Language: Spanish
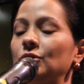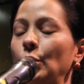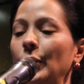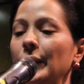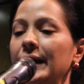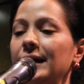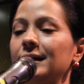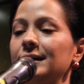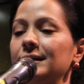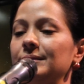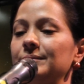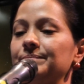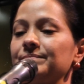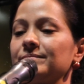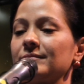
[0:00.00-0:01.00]
todas
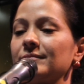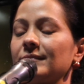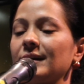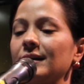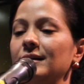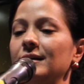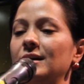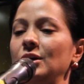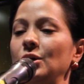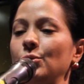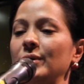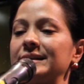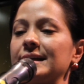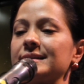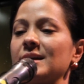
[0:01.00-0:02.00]

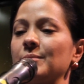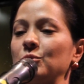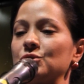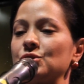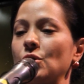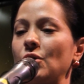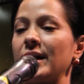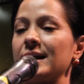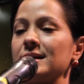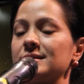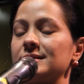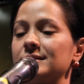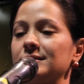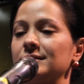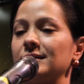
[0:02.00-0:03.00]
nuestras
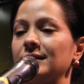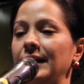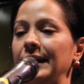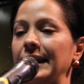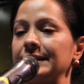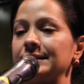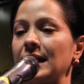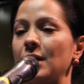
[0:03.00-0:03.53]
emociones en las